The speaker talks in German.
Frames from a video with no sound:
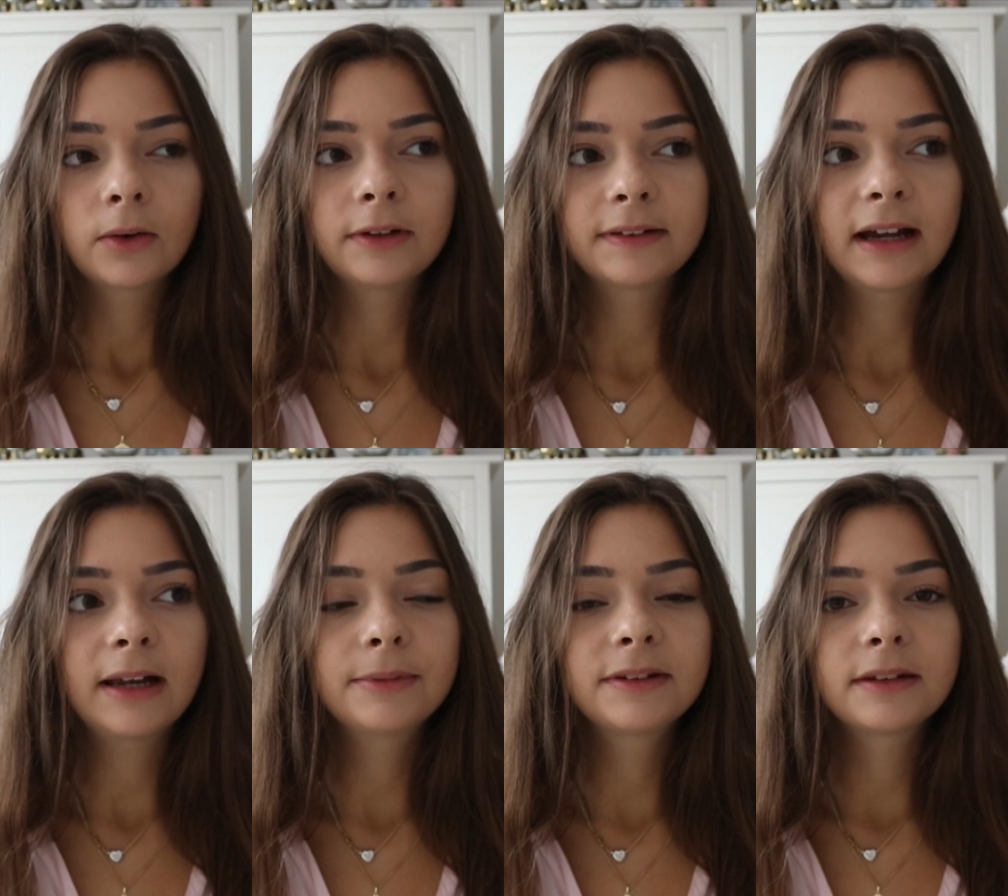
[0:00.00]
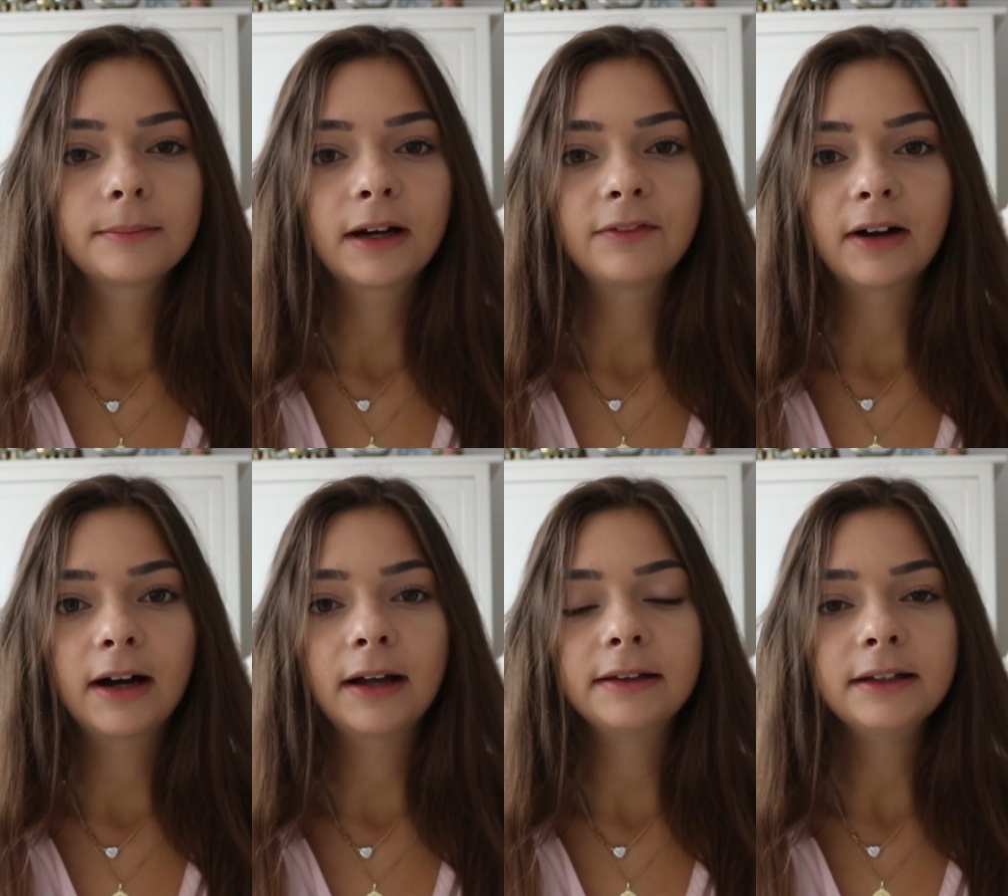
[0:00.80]
Und das halbe Zimmer
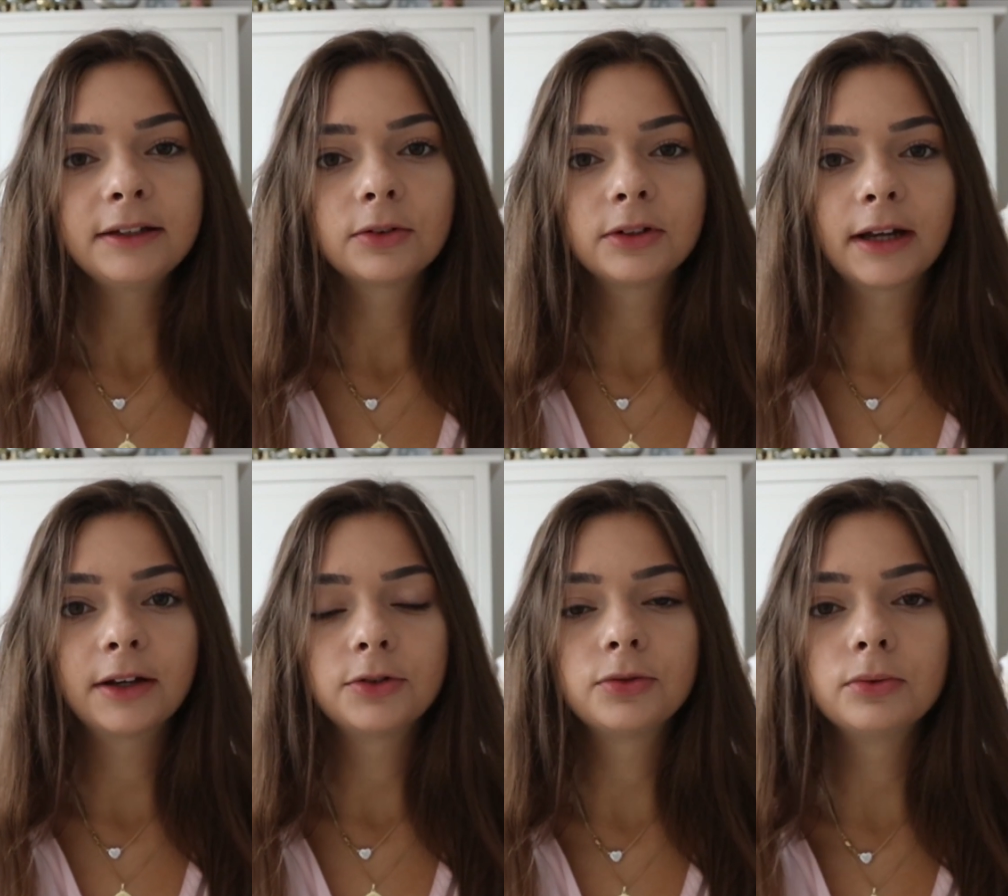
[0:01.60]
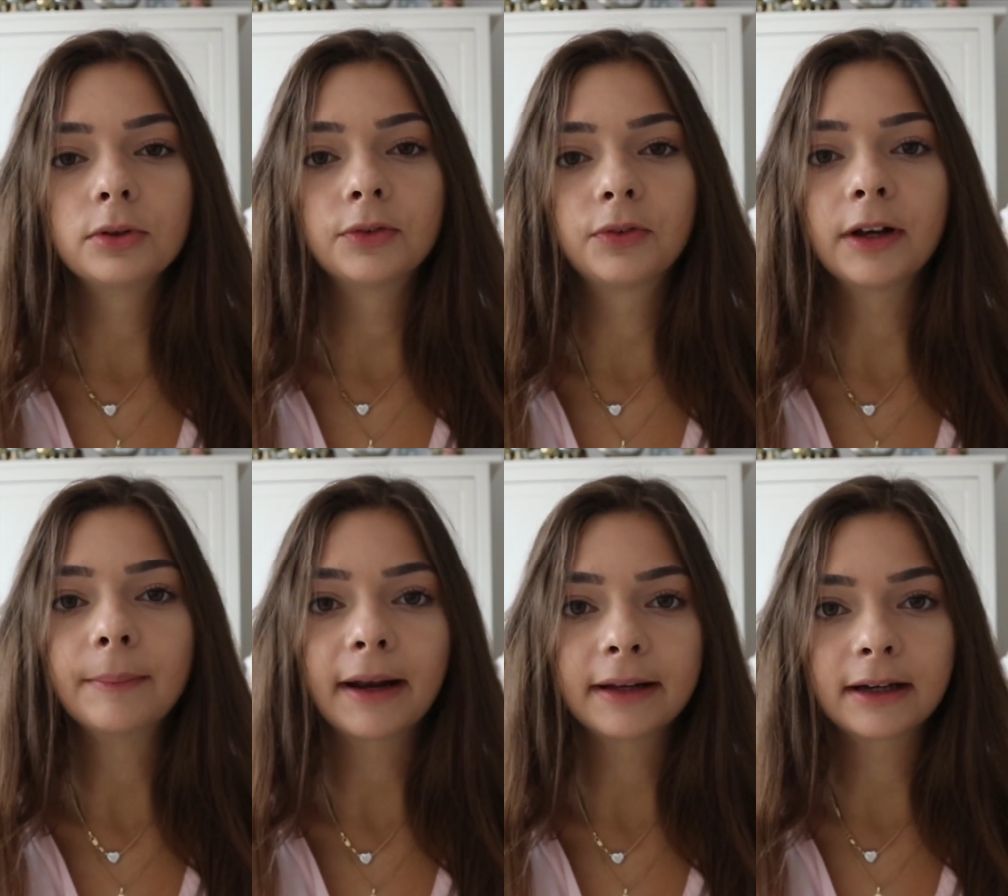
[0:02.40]
war nicht durch eine Tür von
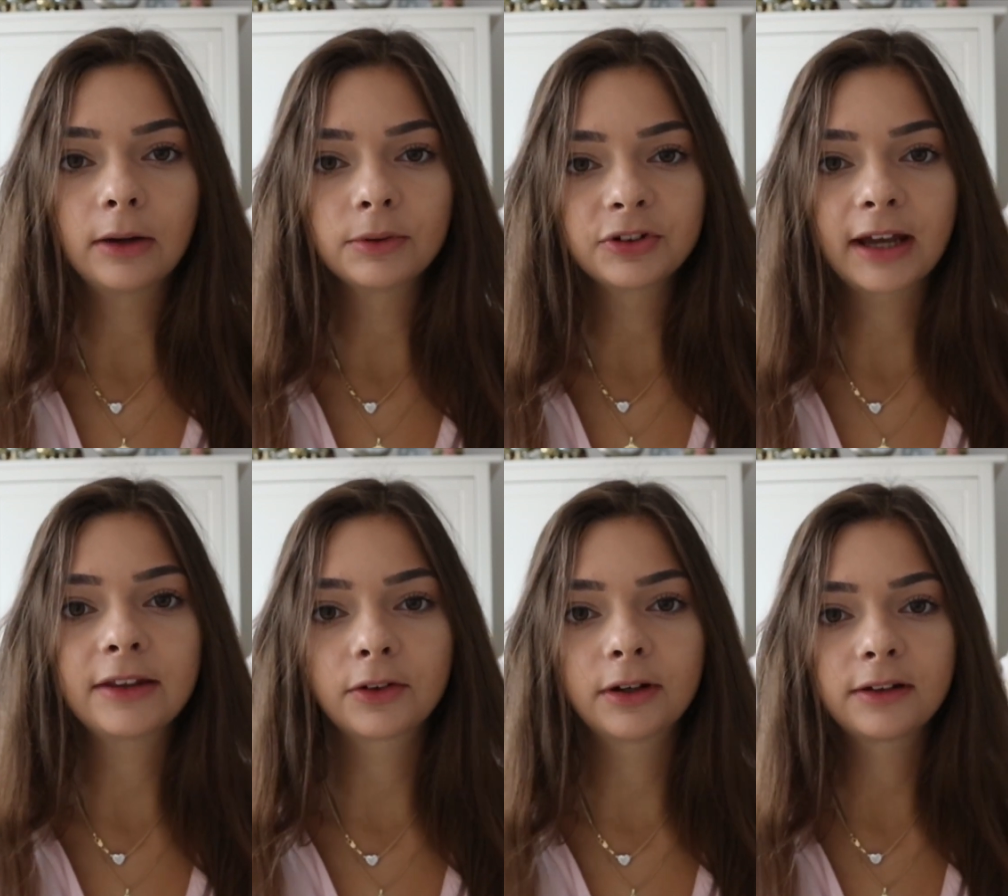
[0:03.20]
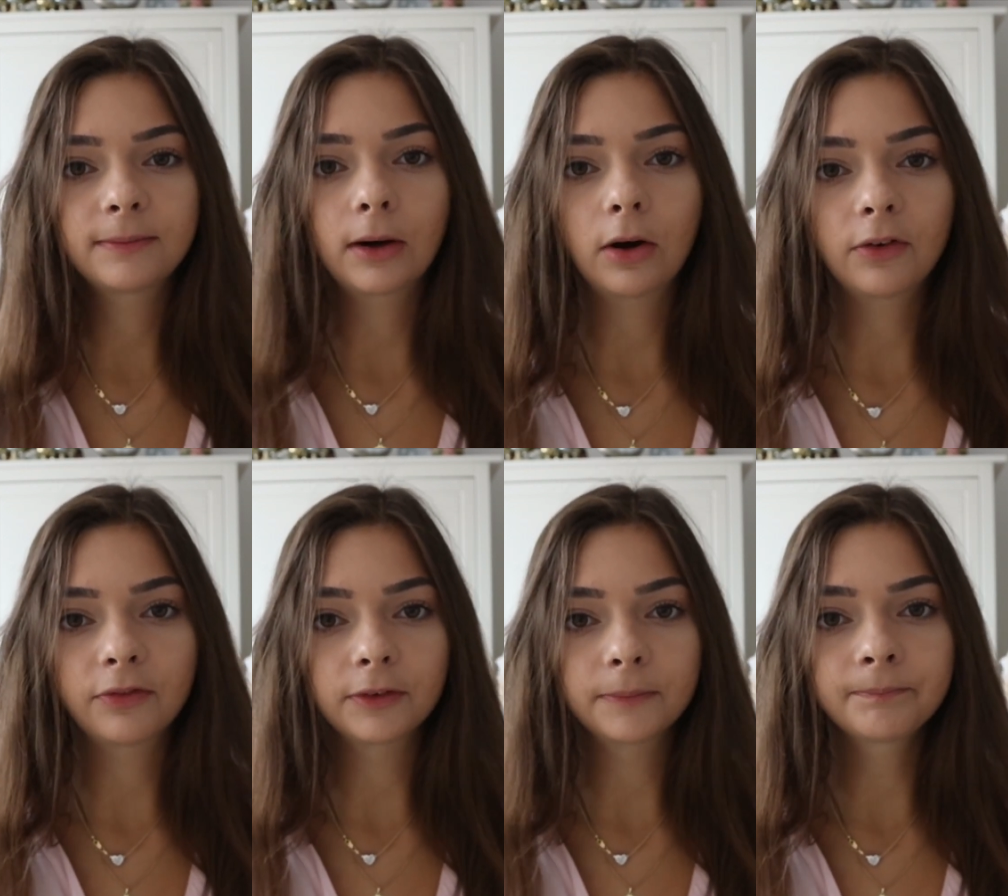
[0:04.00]
dem anderen Raum getrennt, sondern es war
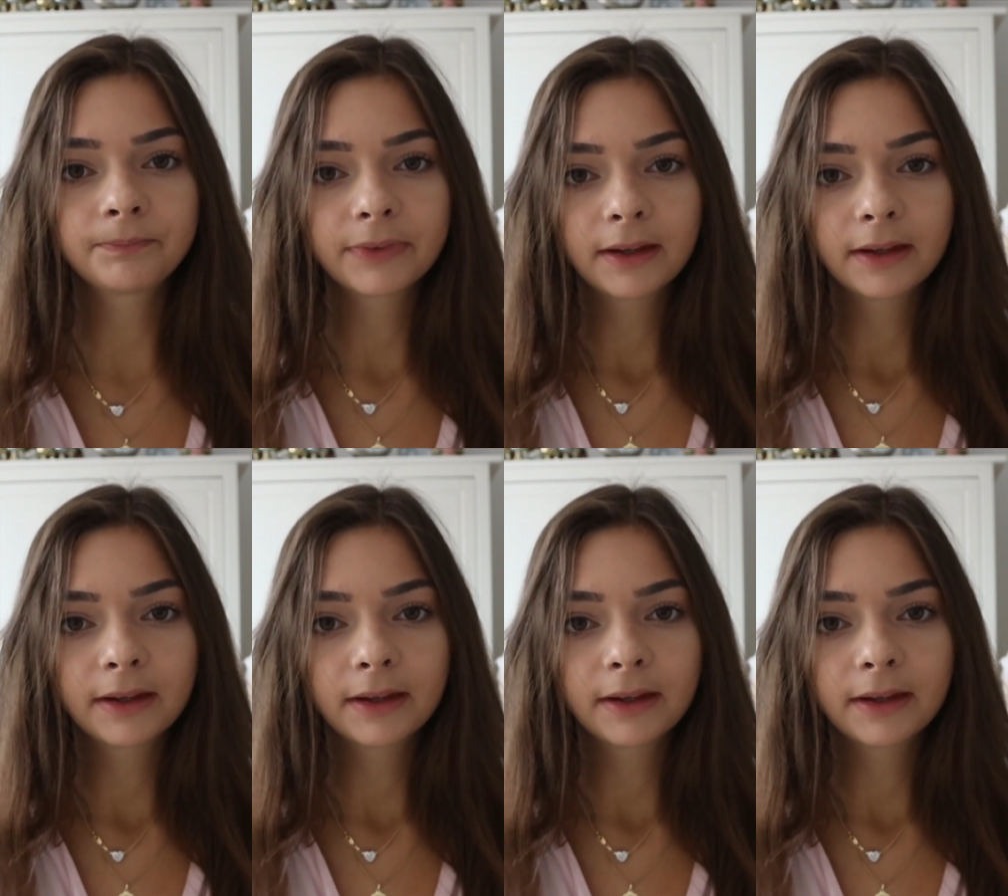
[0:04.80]
offen.